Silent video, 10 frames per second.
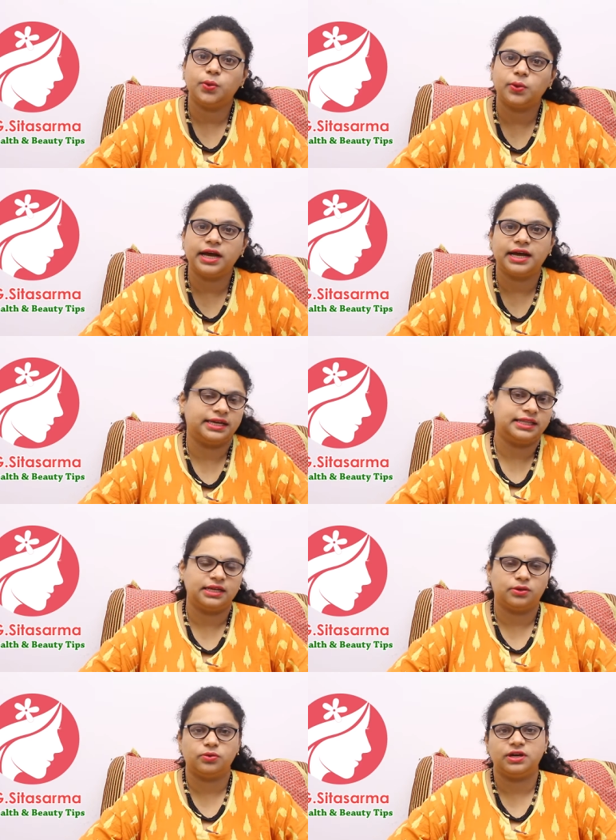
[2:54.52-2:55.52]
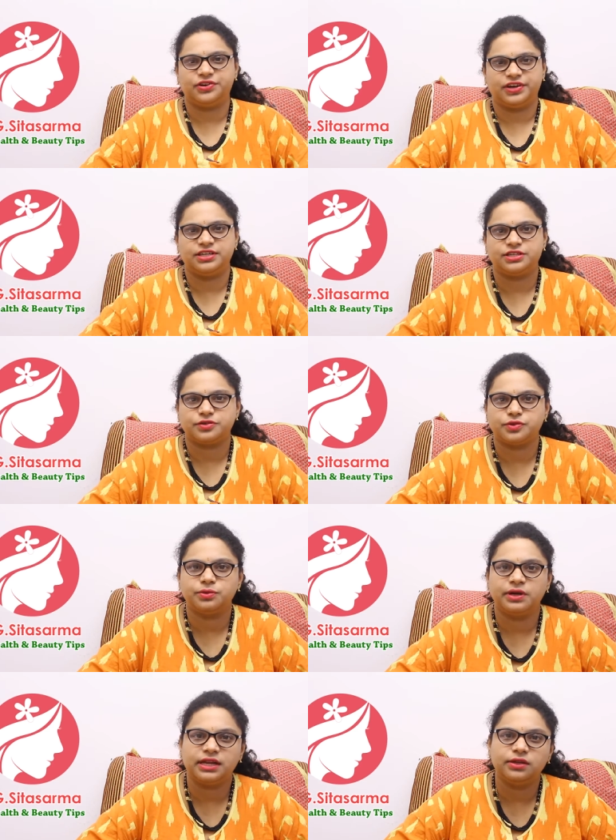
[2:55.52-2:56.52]
యోగా అనేది ఎక్కువగా ట్రై చేస్తూ
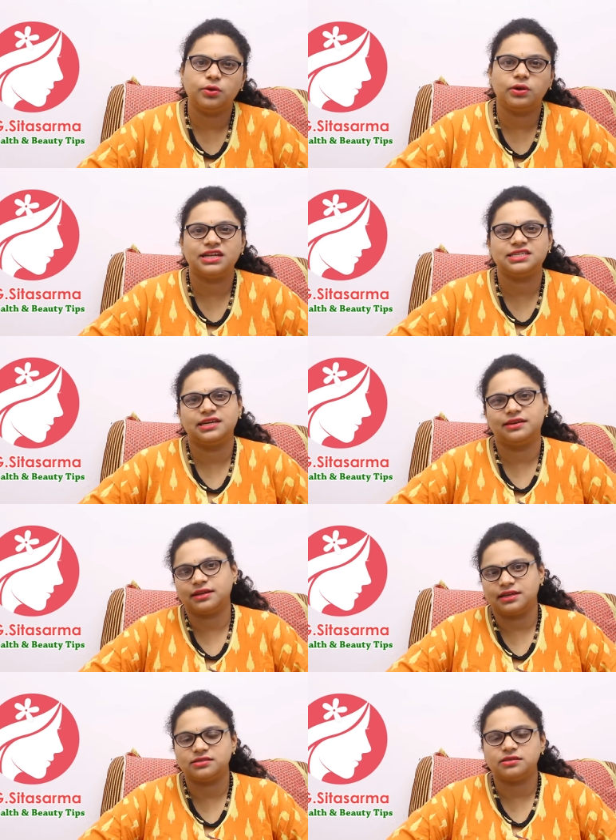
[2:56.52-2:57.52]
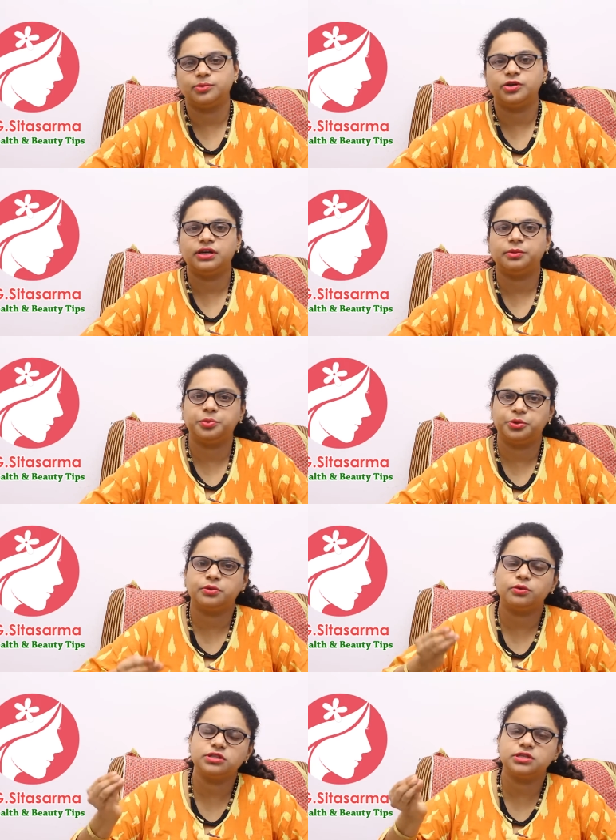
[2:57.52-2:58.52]
ఉండాలి యోగా చేయడం కష్టము అన్నప్పుడు
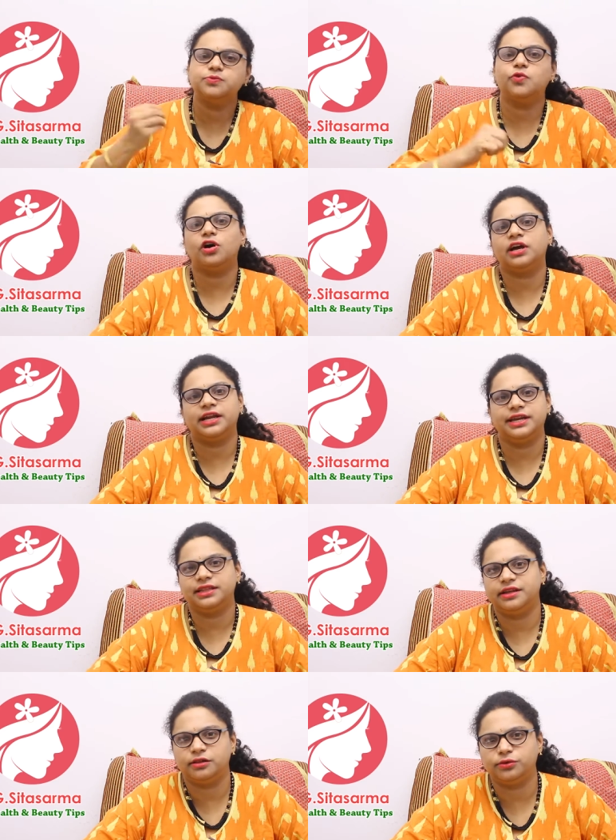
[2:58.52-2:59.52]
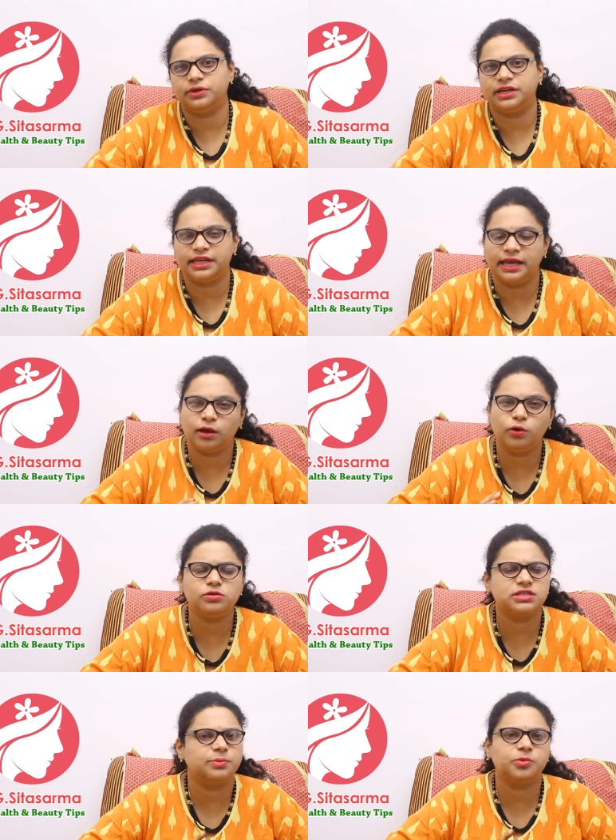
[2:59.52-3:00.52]
కొంచెం వాక్ అనేది వెళ్తూ ఉండండి
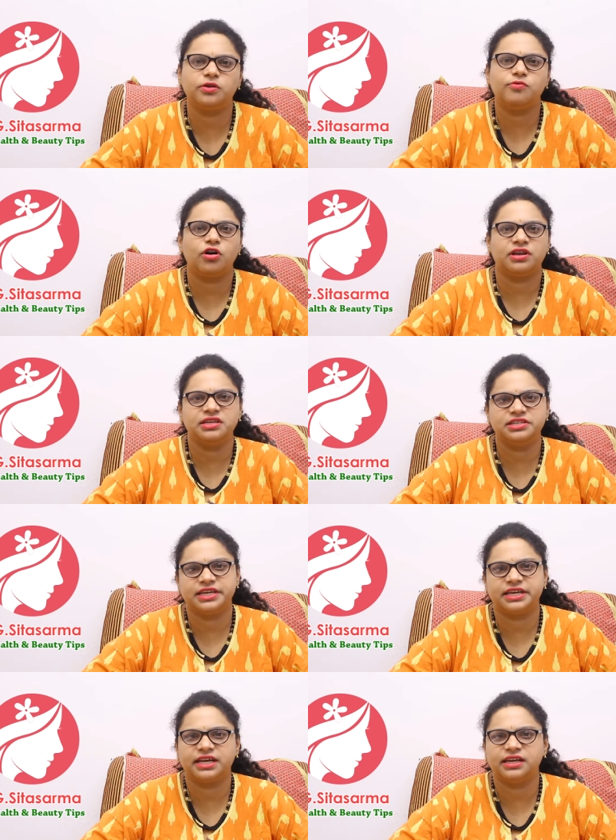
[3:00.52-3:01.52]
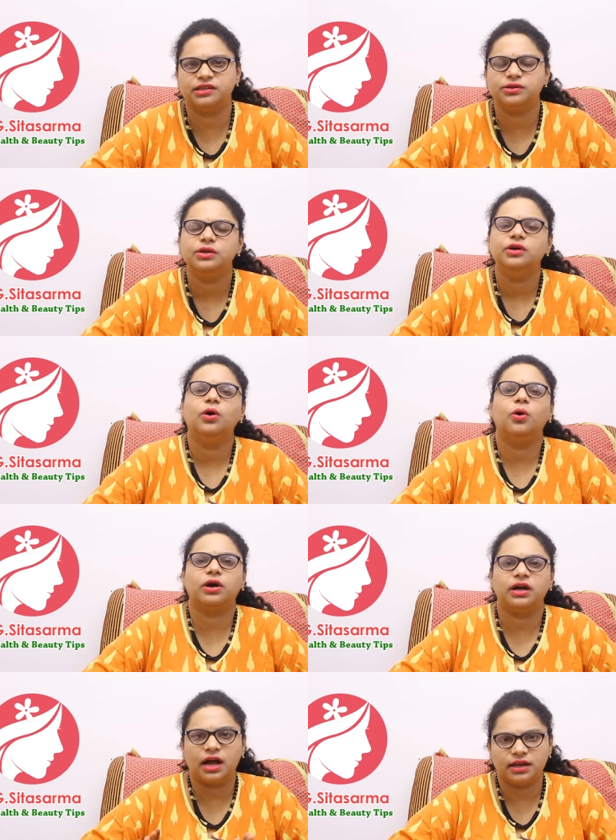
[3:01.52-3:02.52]
ఎక్కువసేపు కూడా వాకింగ్ చేయక్కర్లేదు
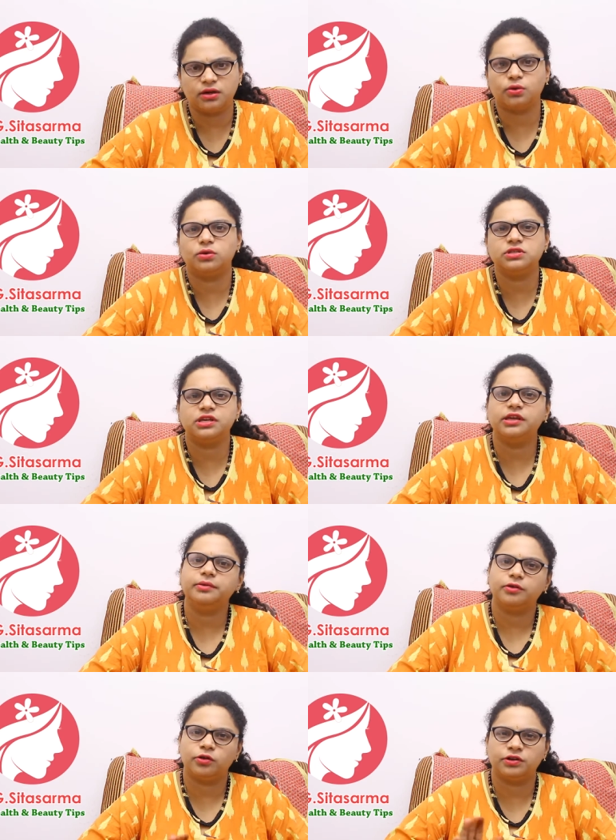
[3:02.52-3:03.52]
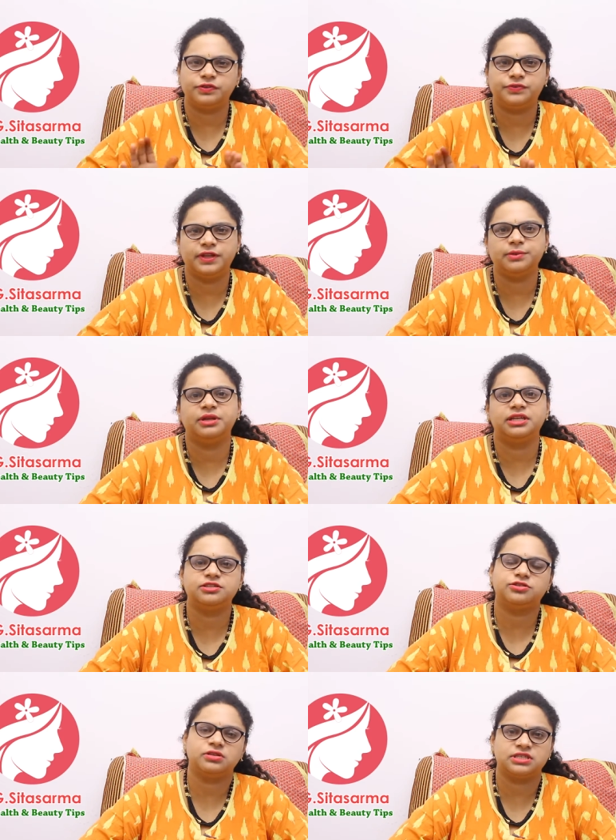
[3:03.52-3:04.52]
ఒక రోజుకి ఒక ఫిఫ్టీన్
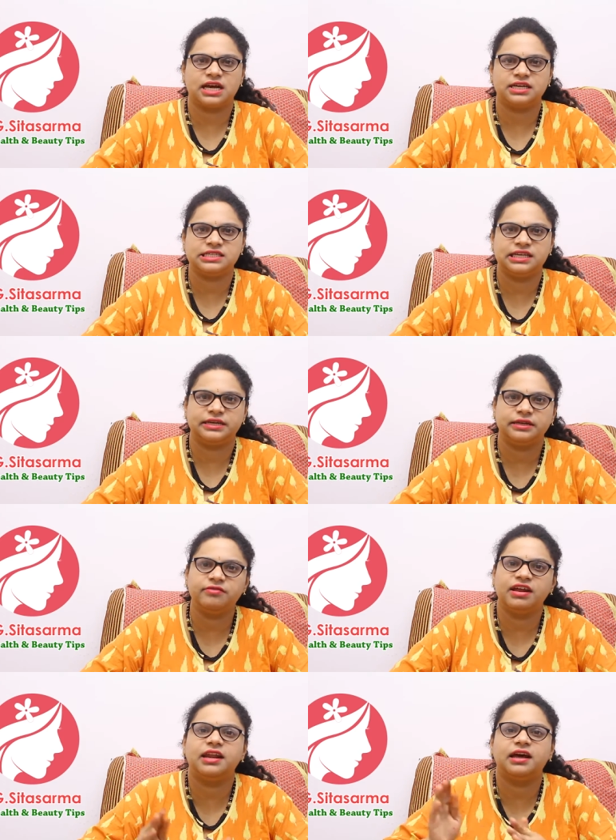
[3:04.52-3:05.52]
మినిట్స్తో స్టార్ట్ చేయండి వన్